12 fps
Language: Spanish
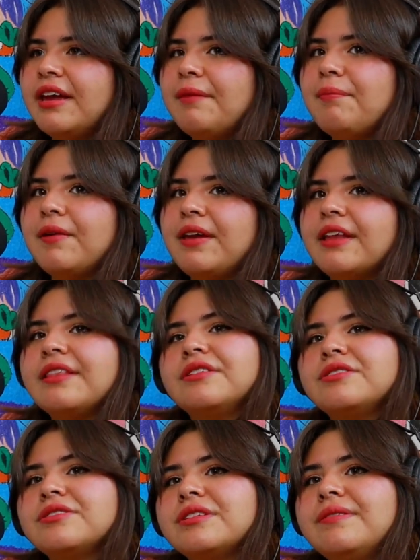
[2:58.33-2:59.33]
Y, y en
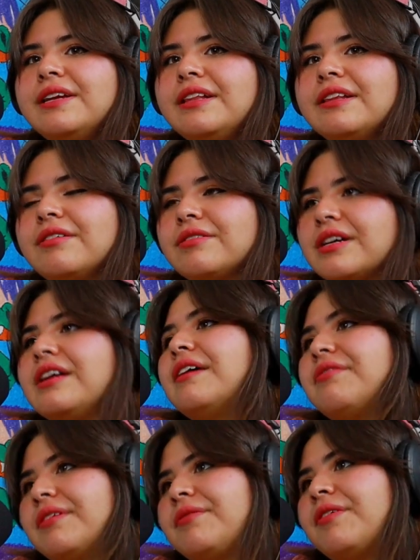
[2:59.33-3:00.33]
derecho civil, o sea,
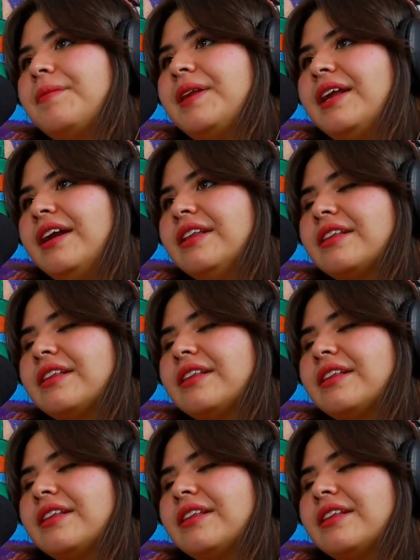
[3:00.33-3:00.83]
la familiar,